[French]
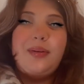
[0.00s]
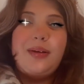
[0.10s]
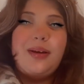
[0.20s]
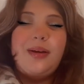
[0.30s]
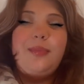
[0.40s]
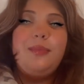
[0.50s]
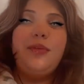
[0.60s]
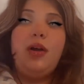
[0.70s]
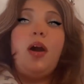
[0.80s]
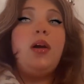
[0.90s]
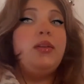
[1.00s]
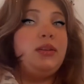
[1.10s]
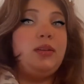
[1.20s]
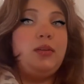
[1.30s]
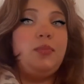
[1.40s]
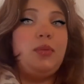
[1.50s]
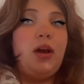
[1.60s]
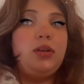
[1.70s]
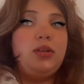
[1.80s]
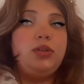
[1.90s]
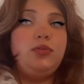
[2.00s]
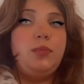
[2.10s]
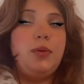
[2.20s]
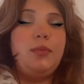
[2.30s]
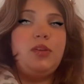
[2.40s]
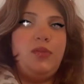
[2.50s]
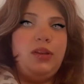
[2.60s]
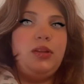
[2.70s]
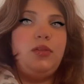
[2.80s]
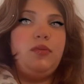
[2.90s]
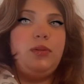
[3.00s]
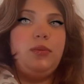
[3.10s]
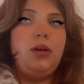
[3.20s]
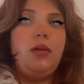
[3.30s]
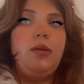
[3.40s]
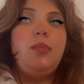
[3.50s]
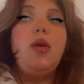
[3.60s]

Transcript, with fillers: et à plus tard en espérant que je vous promets, je vais essayer de filmer quand même.